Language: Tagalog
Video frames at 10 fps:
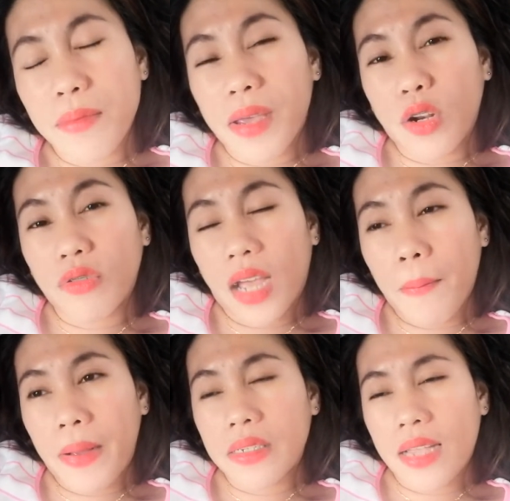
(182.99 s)
Ay merong
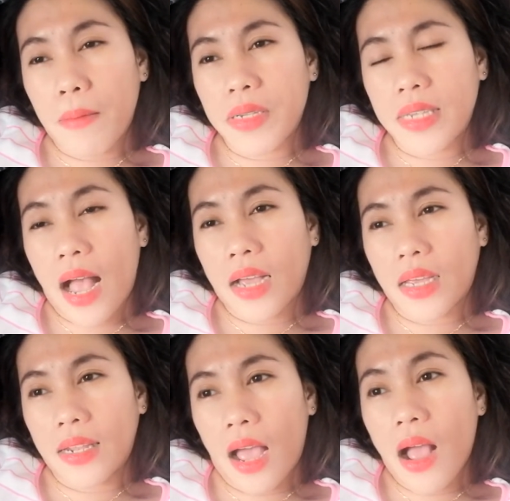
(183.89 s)
nakapagsabi sa
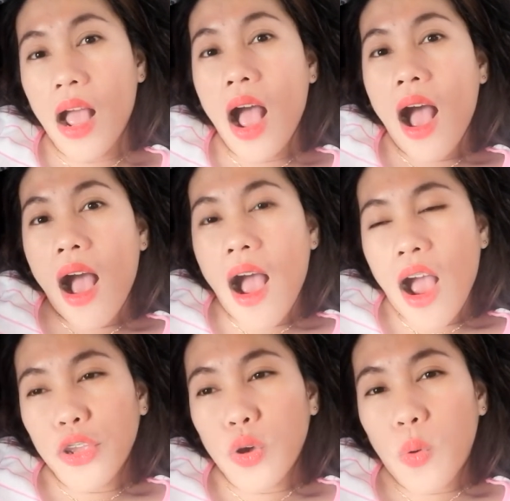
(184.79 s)
akin na
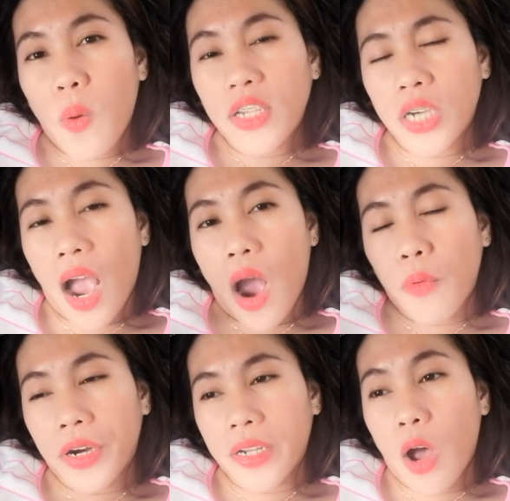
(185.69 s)
yung watch
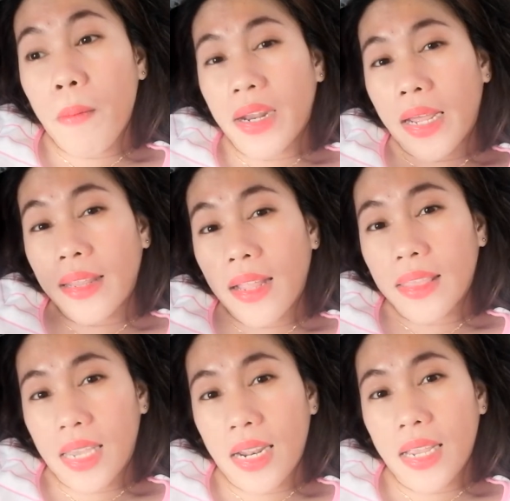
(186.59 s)
hour daw
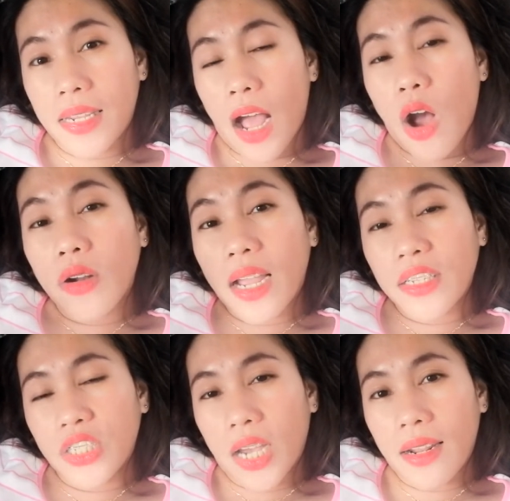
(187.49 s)
mananatili daw
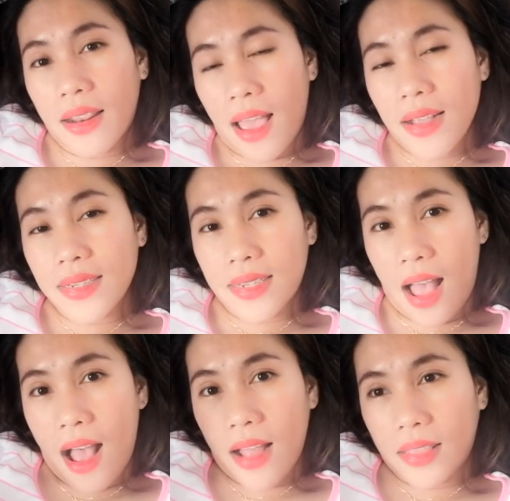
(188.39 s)
nandyan lang
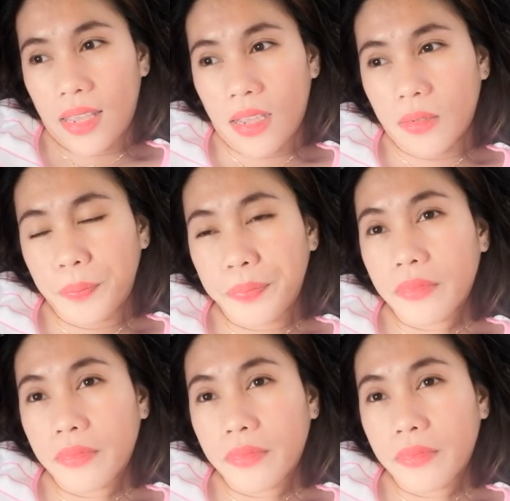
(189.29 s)
sa ating